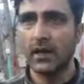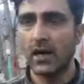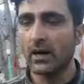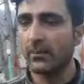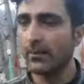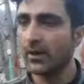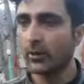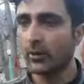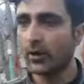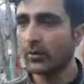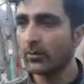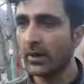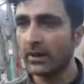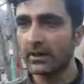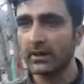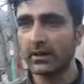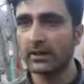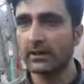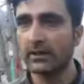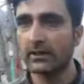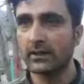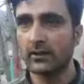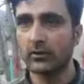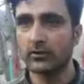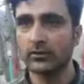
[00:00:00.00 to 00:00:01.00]
हमें कोई पता
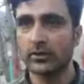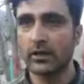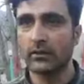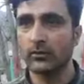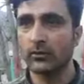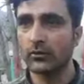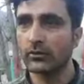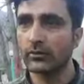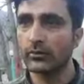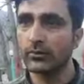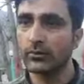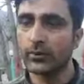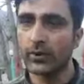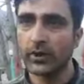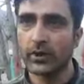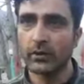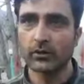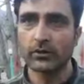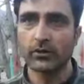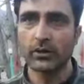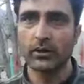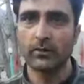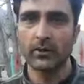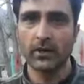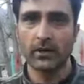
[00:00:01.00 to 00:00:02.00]
नहीं था उस टाइम फिर
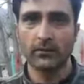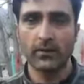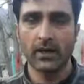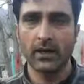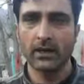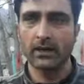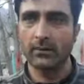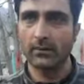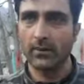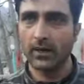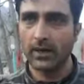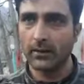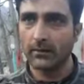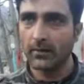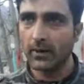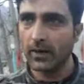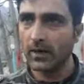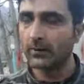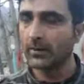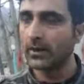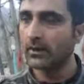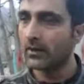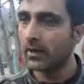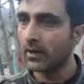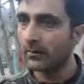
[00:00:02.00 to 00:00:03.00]
उसके बाद हमारे
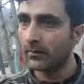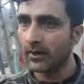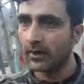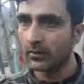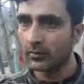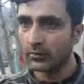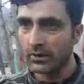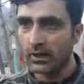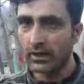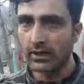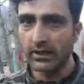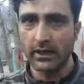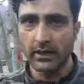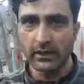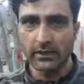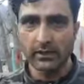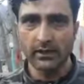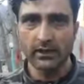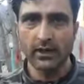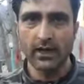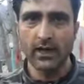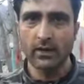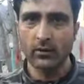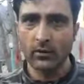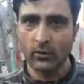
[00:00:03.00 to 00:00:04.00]
बाप ने वहाँ पे उसका
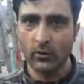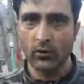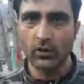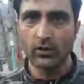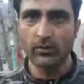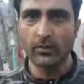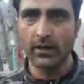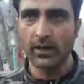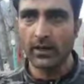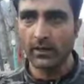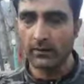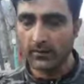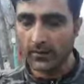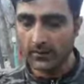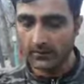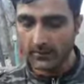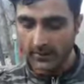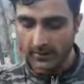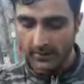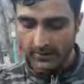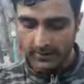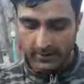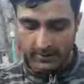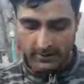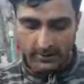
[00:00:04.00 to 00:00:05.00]
केस लगाया कोर्ट में रामन
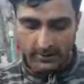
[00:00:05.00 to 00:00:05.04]
में